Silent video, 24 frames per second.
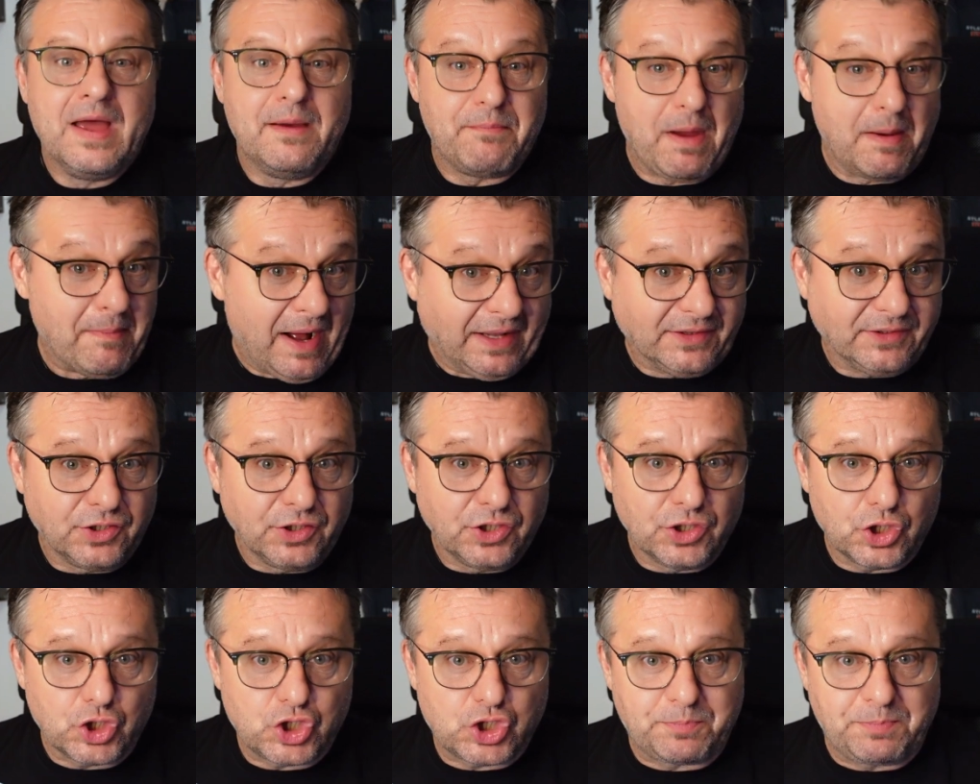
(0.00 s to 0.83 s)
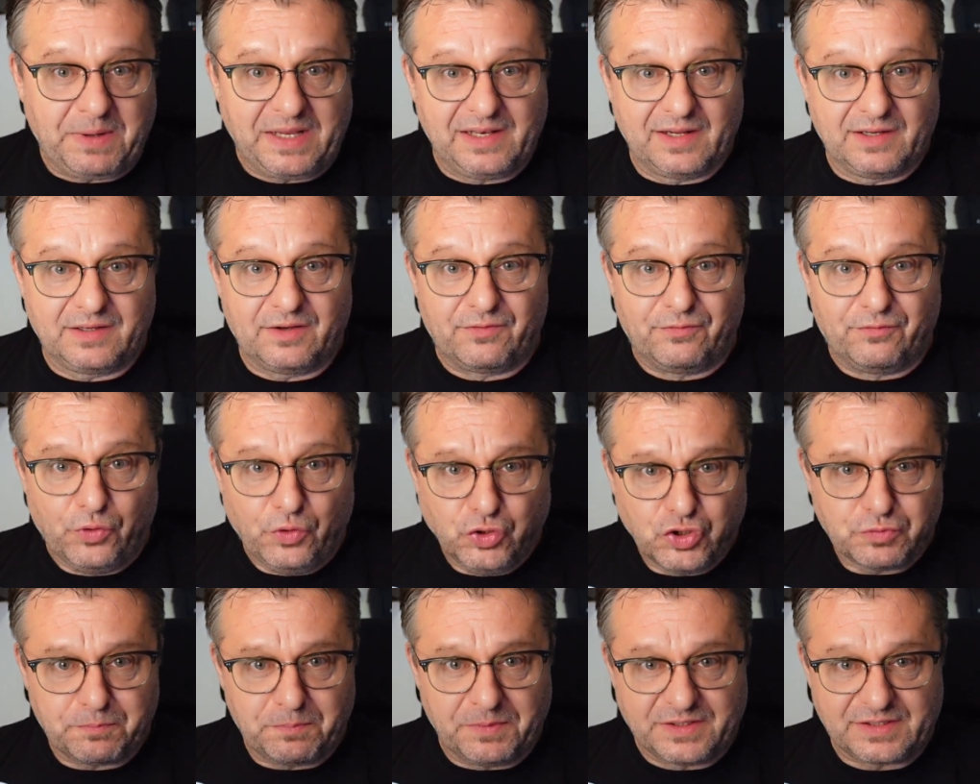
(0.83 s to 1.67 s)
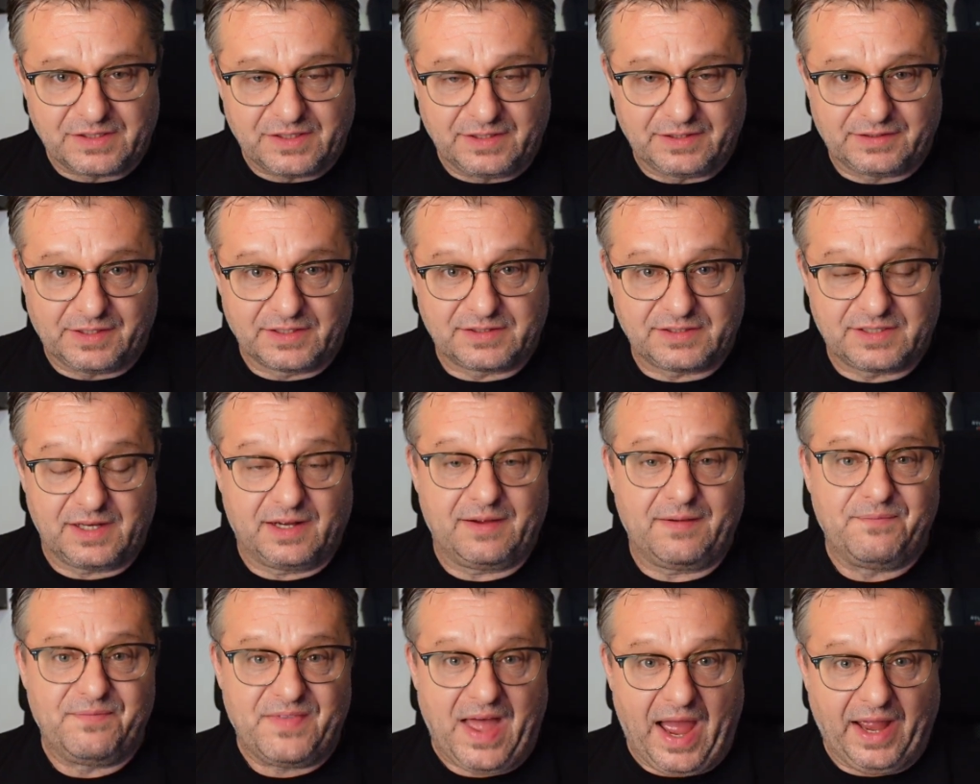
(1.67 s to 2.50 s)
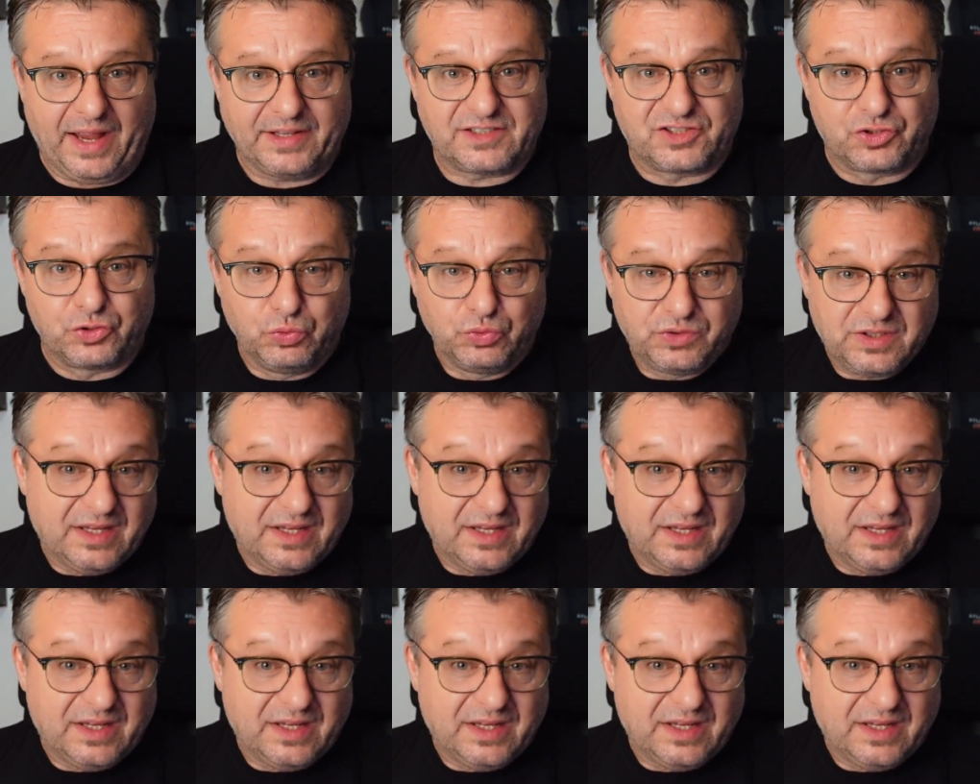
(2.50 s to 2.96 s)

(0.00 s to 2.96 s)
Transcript: Bei manchen Spielern wünscht man sich das ja nahezu.